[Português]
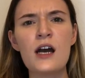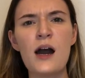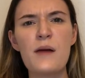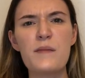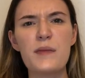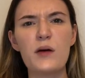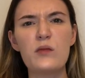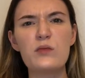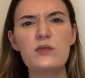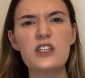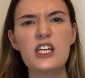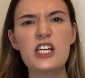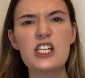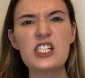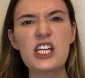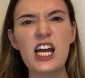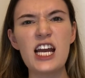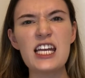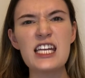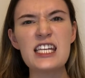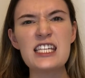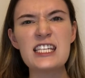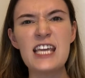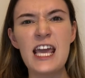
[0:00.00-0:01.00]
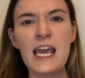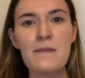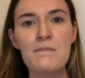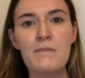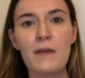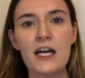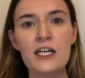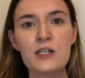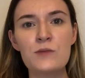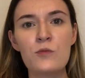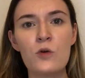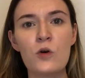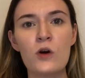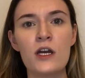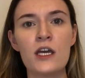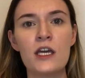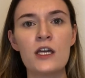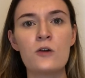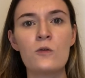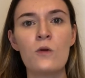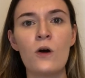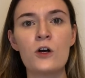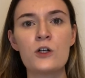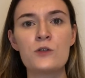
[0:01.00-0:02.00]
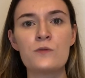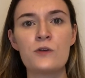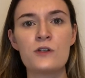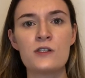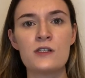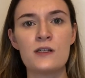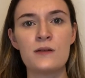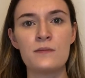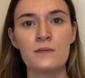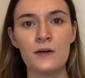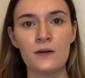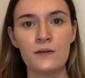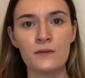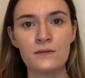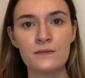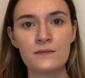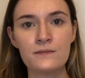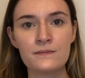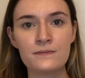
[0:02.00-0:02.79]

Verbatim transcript: para não deixar ninguém mais morrer igual os meus irmãos.